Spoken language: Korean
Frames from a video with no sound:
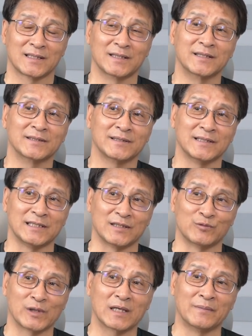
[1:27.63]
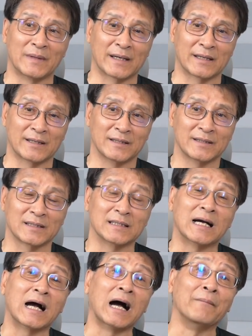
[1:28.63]
그런 이제 우리가 말하는
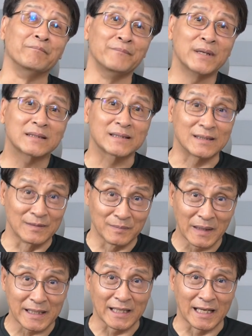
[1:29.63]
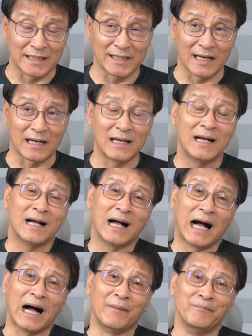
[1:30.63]
암벽 등반이 아니라
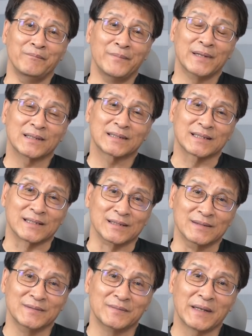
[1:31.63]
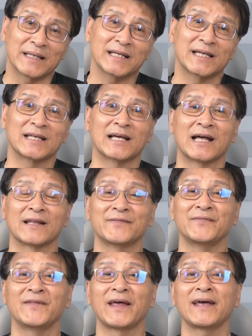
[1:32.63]
암벽 등반이긴
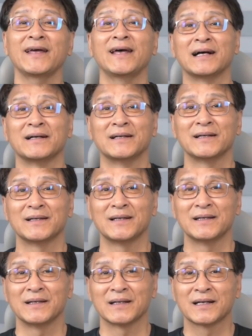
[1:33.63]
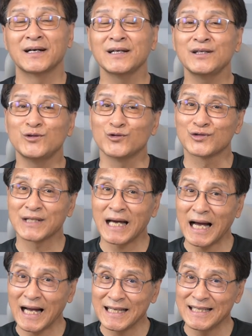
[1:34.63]
한데 거의
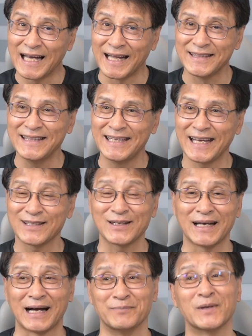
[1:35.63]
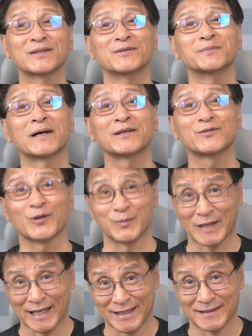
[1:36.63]
유사하긴 한데 암벽 등반은
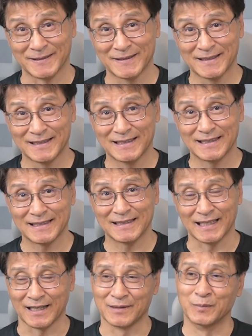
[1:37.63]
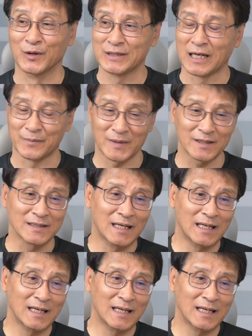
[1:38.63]
좀 다른 뭐냐면